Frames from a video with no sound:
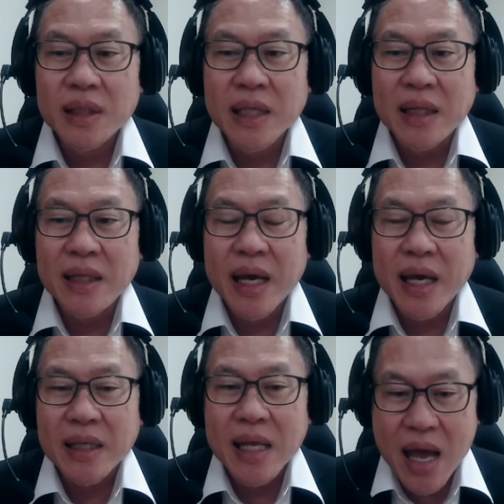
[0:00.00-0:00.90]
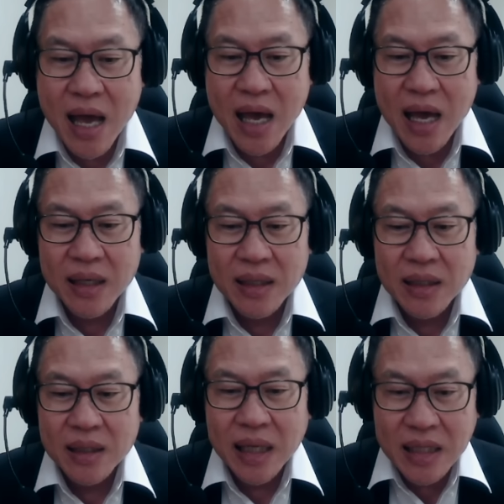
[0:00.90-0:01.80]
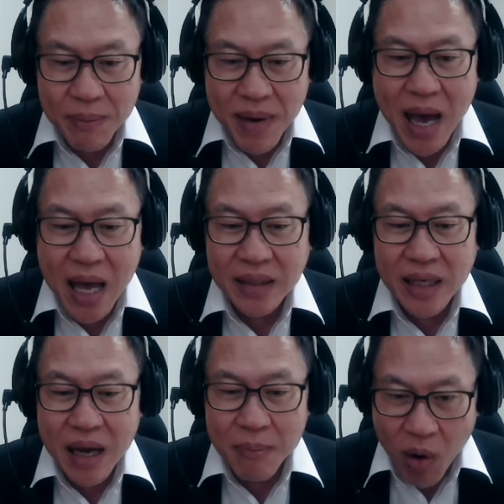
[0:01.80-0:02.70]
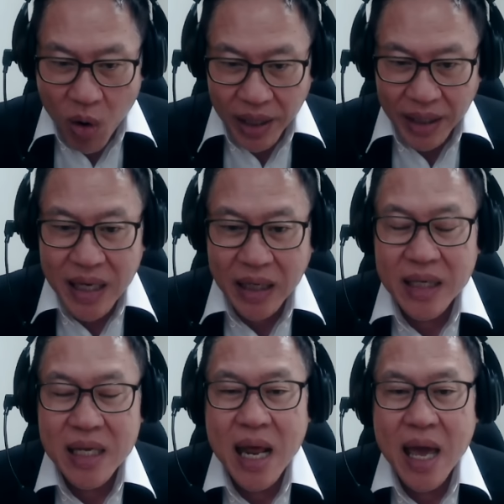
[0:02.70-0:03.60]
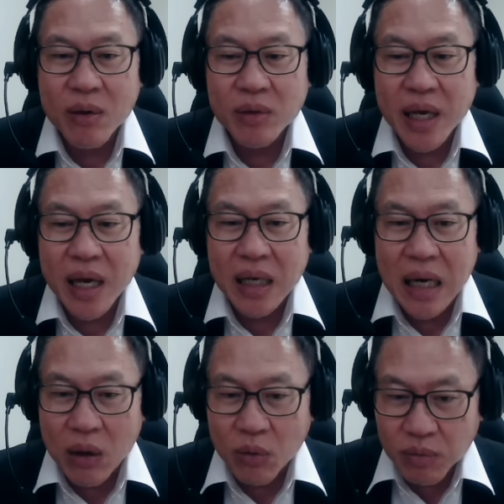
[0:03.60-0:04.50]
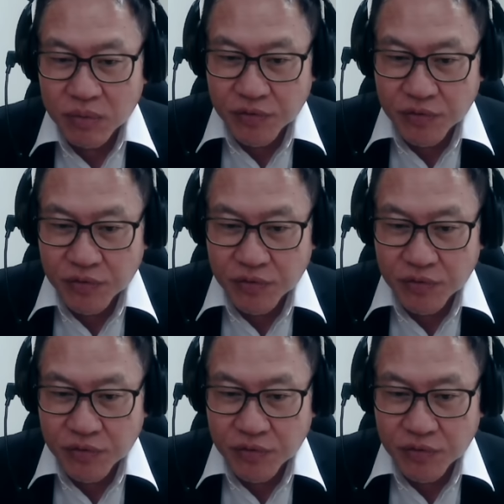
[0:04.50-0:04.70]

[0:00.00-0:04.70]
ฉะนั้นเนี่ยถ้ารัฐบาลเนี่ยมองเห็นอย่างนี้แล้วเนี่ยแล้ว